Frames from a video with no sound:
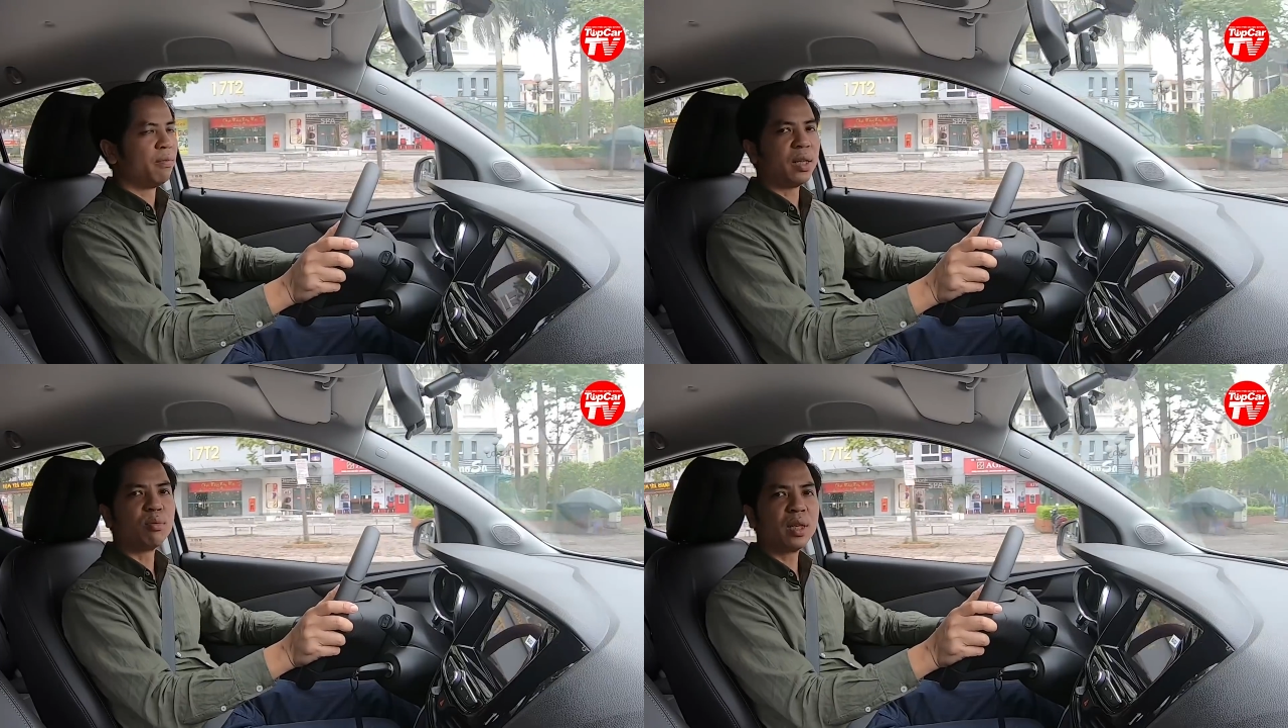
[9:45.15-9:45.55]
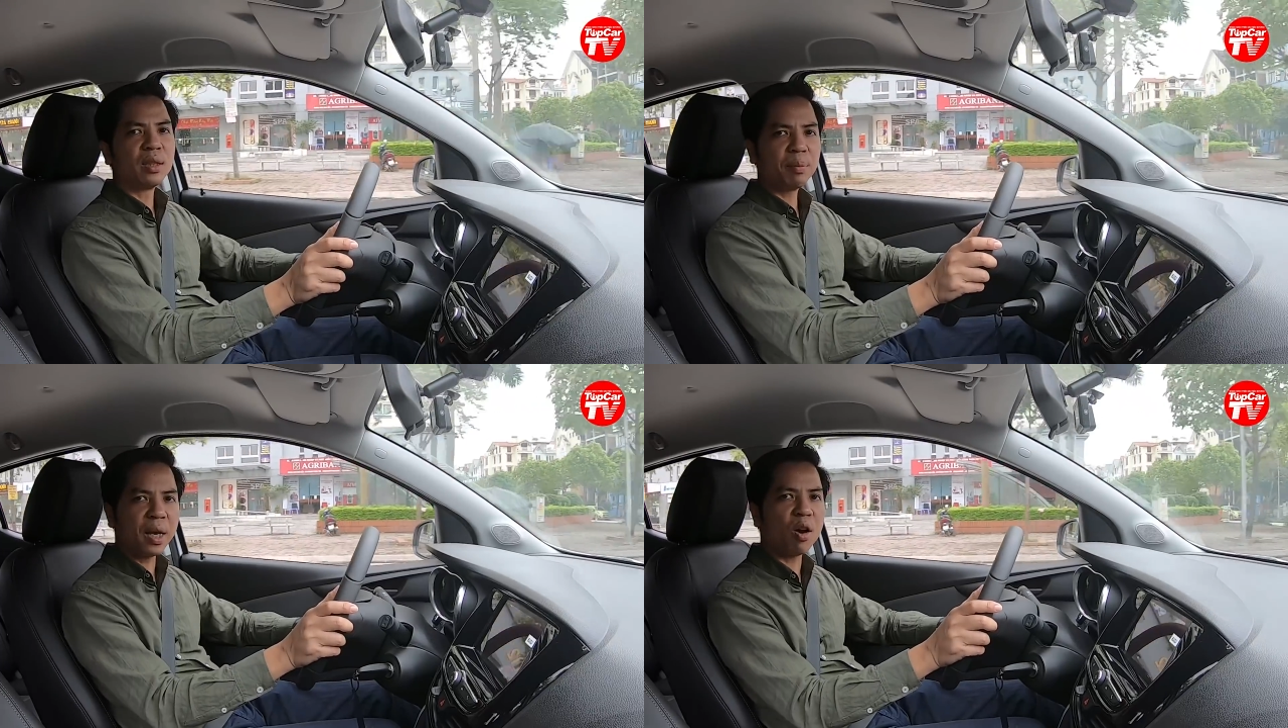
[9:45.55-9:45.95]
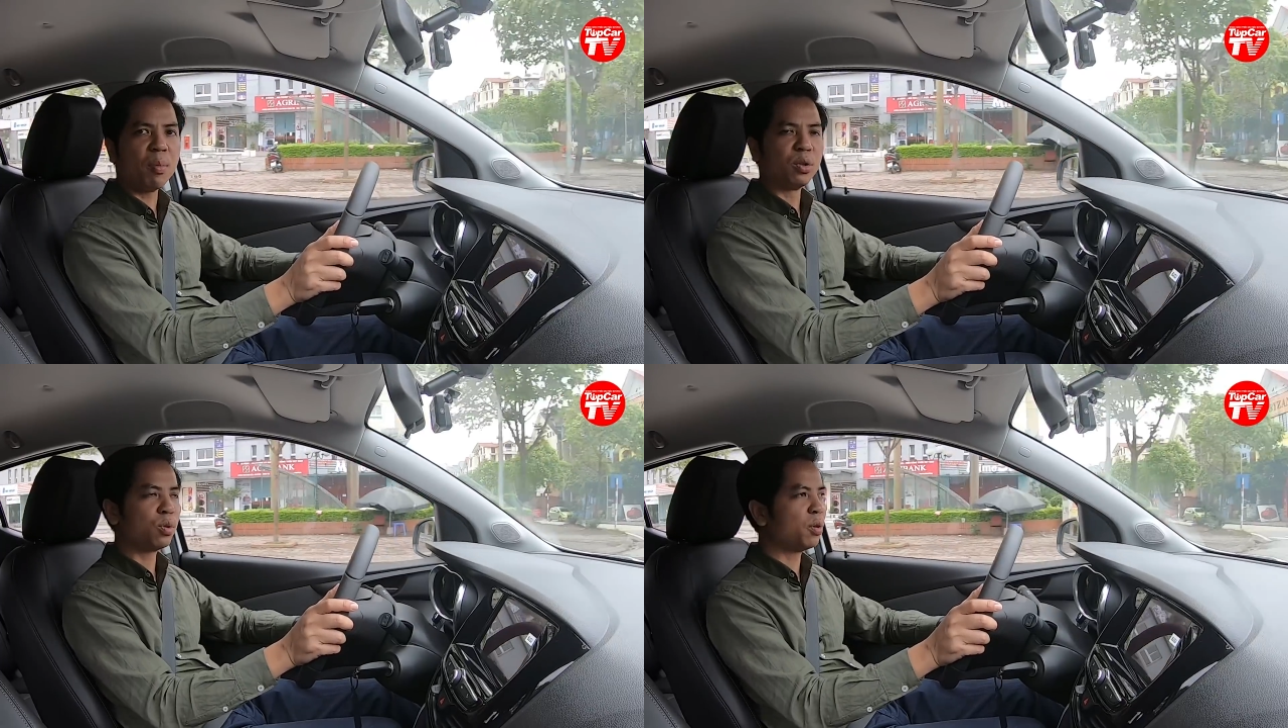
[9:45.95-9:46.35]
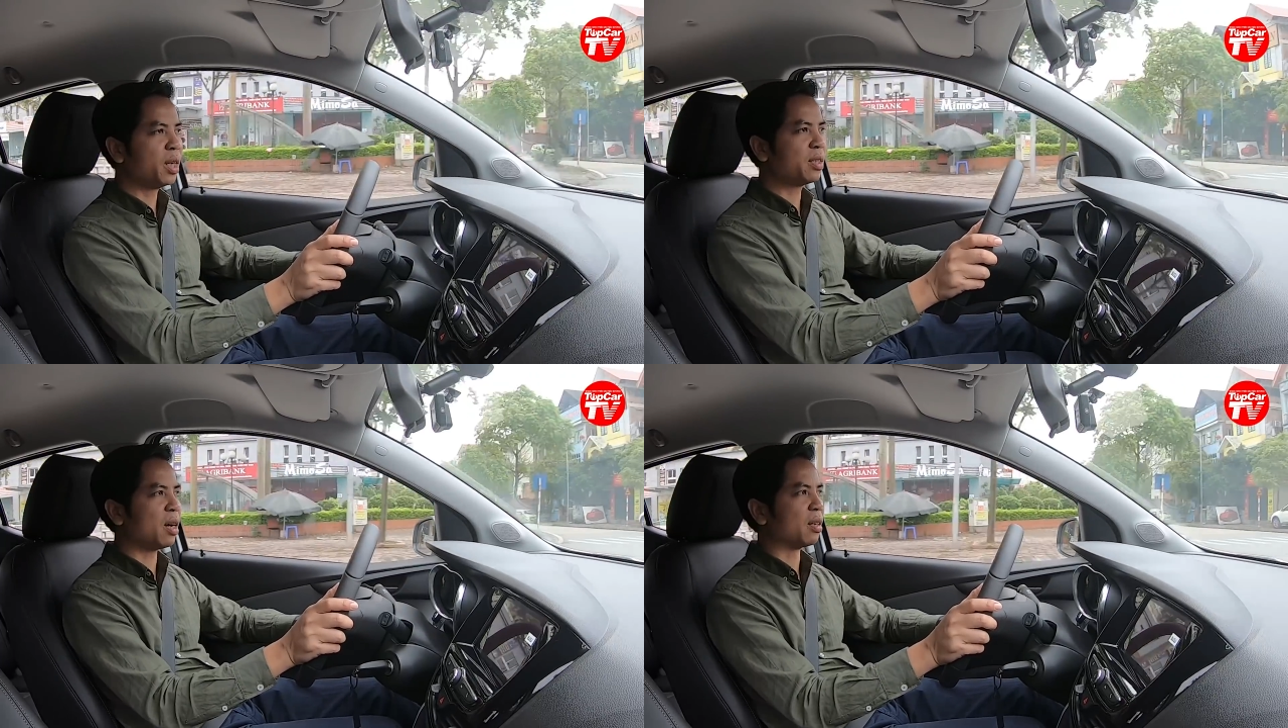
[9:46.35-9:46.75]
Và thông tin tiếp theo mà chúng tôi
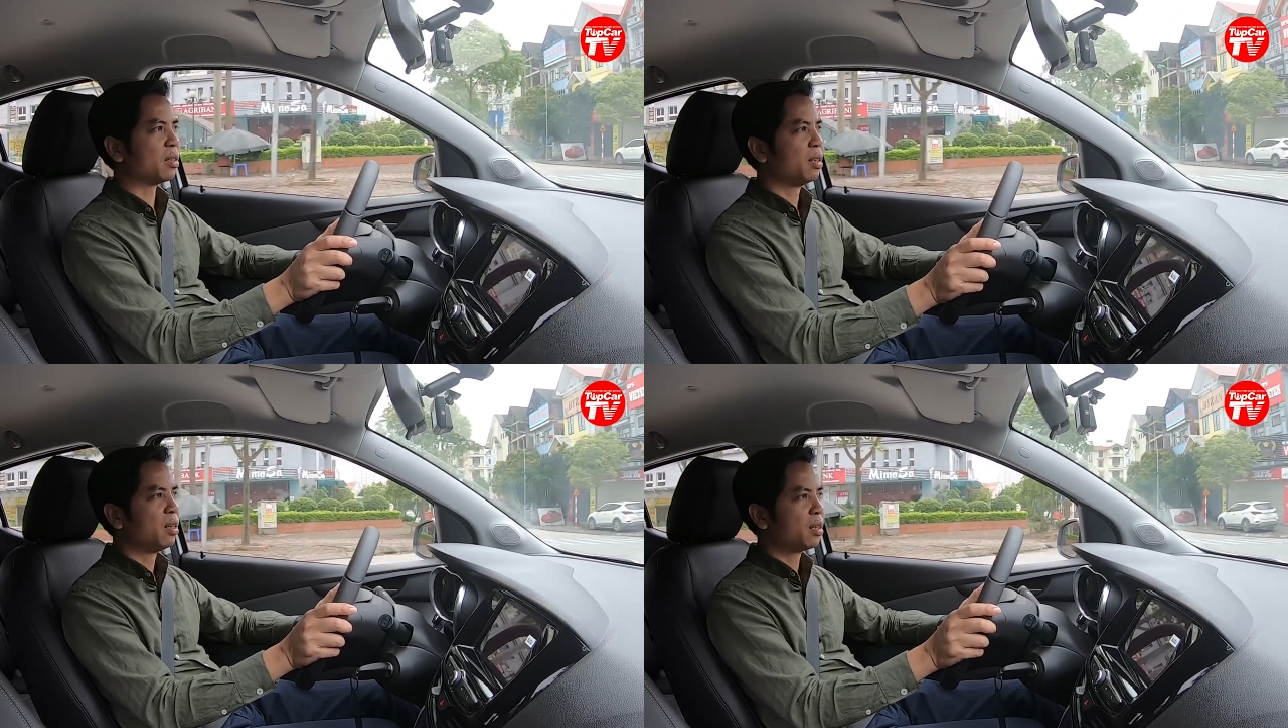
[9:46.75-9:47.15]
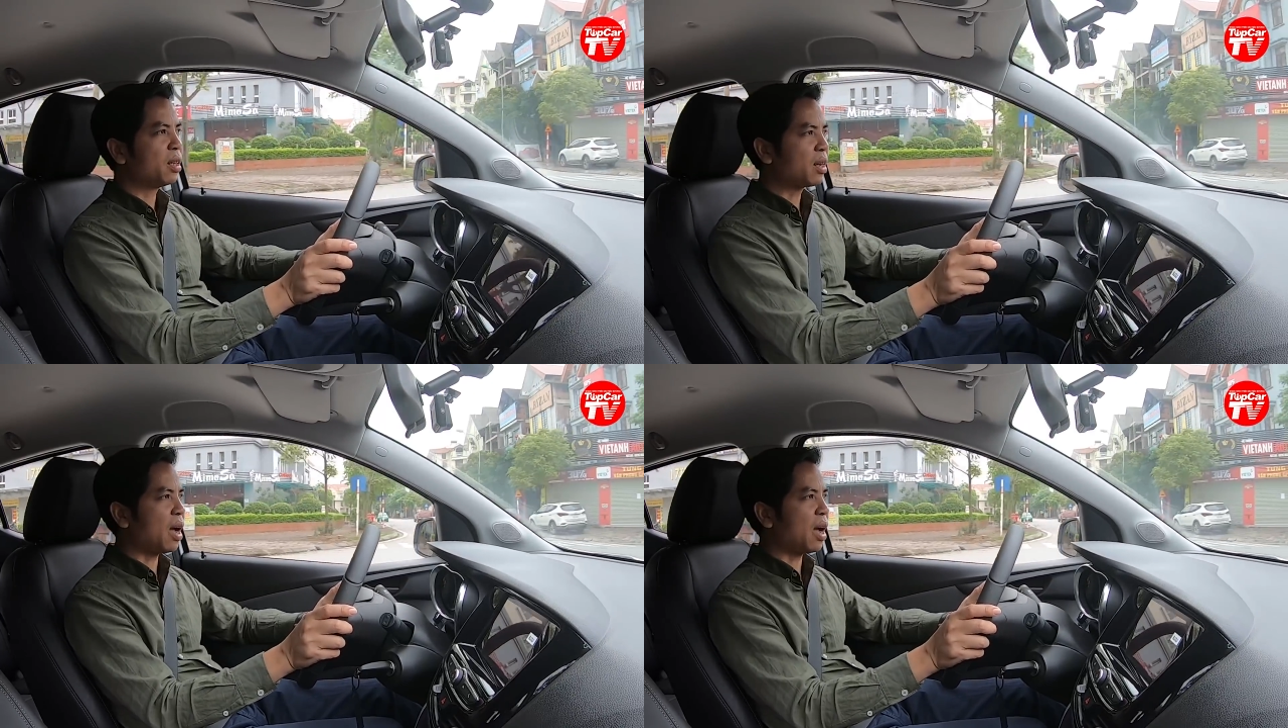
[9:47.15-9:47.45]
nghĩ rằng tất